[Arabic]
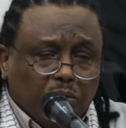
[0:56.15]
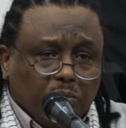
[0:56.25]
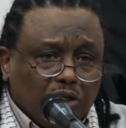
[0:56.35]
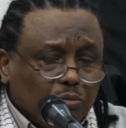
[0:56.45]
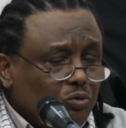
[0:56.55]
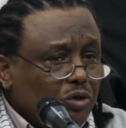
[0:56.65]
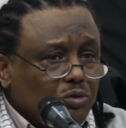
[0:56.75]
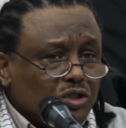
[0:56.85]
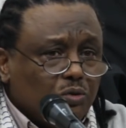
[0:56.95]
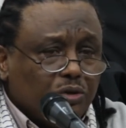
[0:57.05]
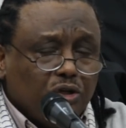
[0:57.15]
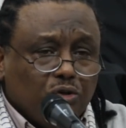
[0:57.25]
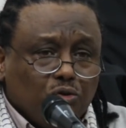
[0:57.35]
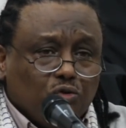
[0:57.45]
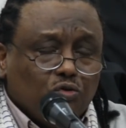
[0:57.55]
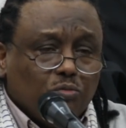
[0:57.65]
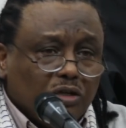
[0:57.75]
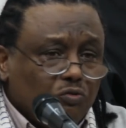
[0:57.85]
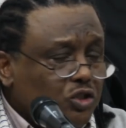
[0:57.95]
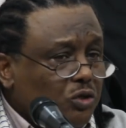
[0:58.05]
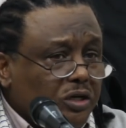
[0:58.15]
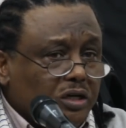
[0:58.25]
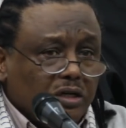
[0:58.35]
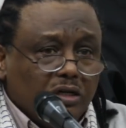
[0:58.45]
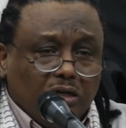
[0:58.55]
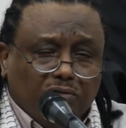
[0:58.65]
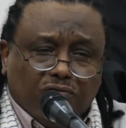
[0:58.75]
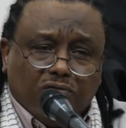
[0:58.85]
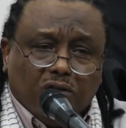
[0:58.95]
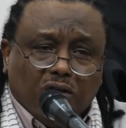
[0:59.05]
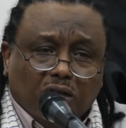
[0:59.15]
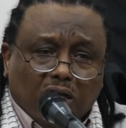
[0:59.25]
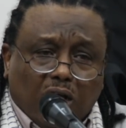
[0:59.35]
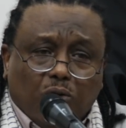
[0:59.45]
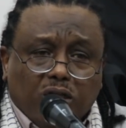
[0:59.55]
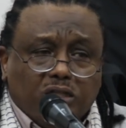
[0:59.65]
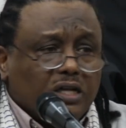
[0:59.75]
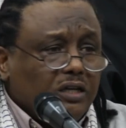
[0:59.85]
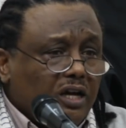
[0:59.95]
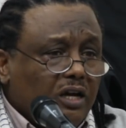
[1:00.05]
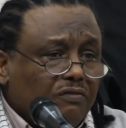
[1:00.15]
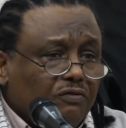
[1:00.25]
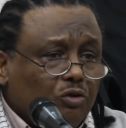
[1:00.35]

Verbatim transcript: قبل ما اجي بقول له تصور انه يكونوا ماتوا في شوارع كييف حوالي 9000